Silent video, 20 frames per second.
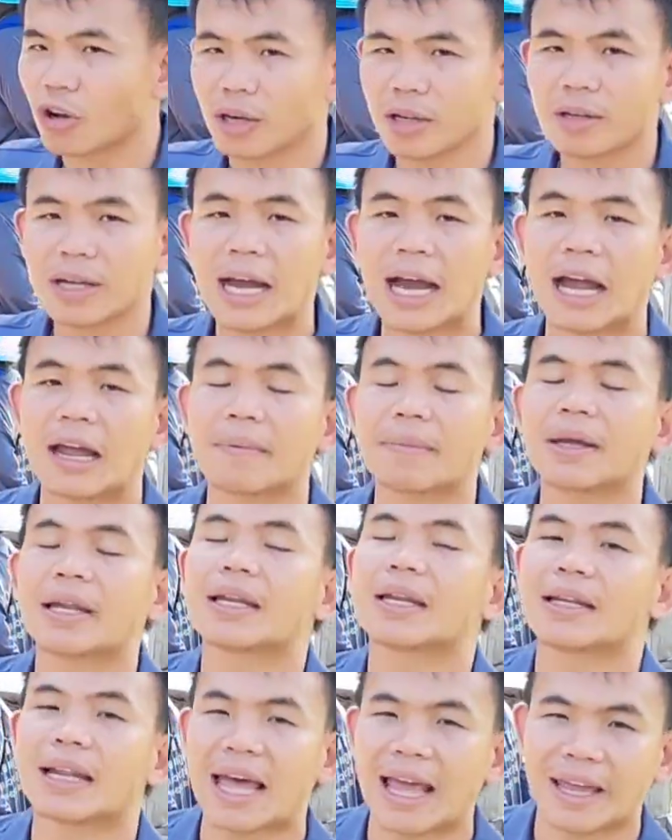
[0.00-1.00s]
สองแล้วขายไป
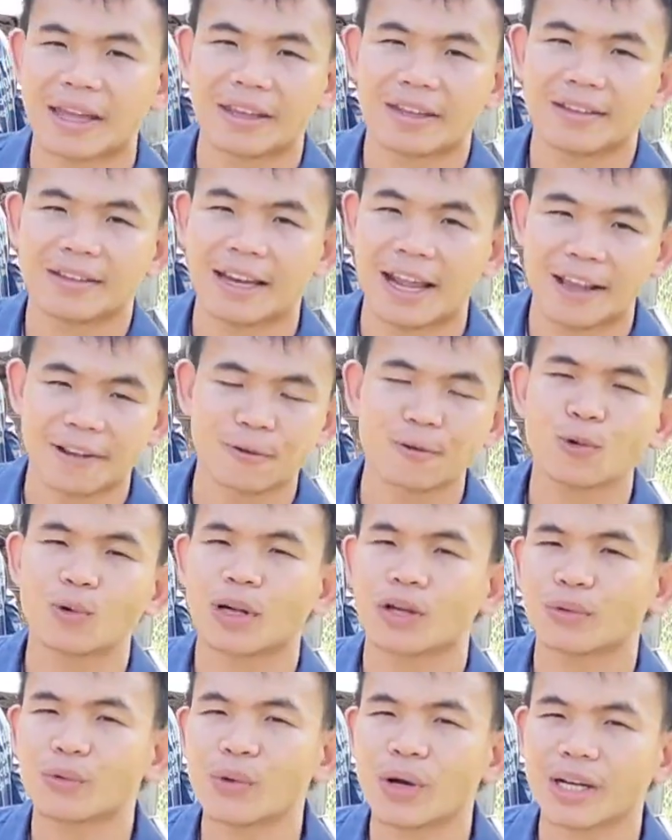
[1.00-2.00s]
หลายหลายรุ่น
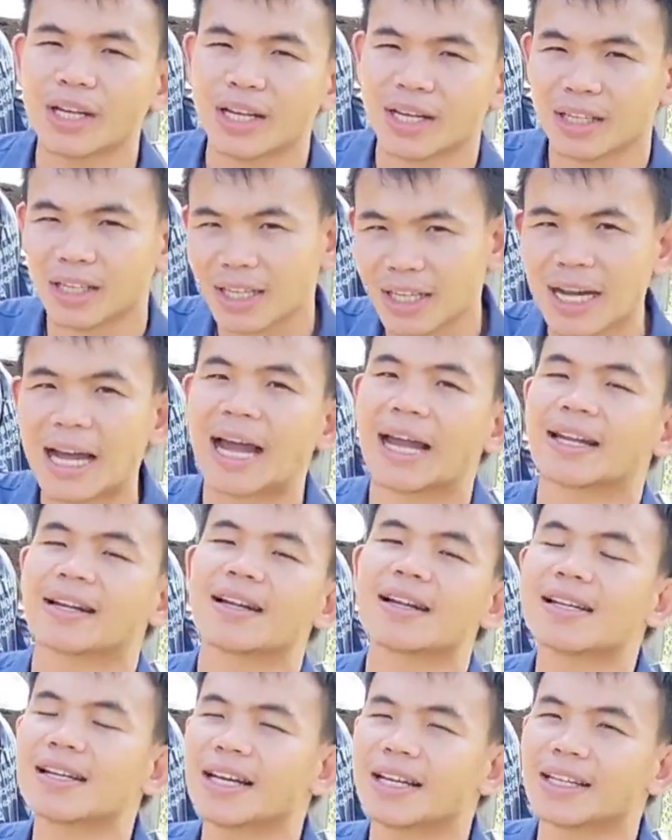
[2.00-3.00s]
แล้วด้วยนะก็ขาย
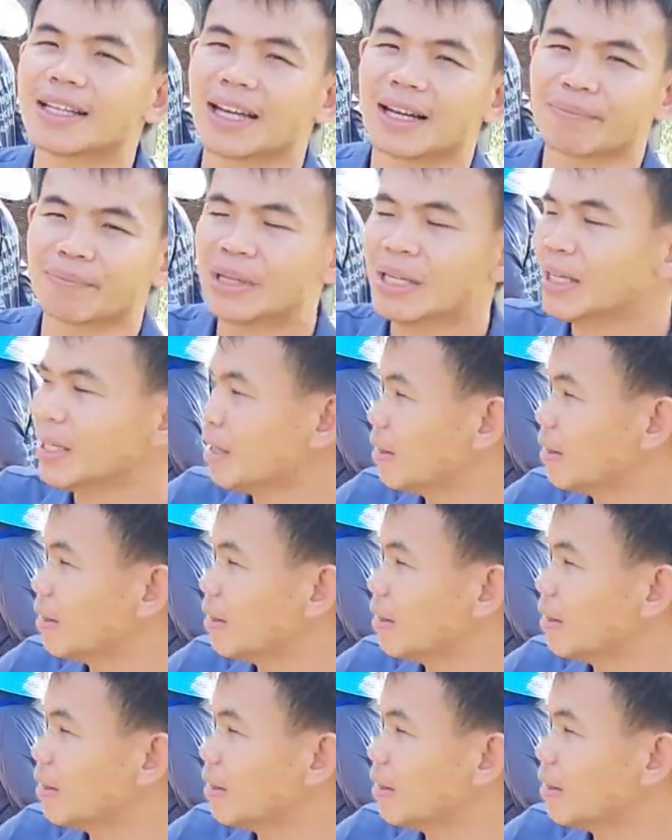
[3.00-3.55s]
เรื่อยๆนะครับ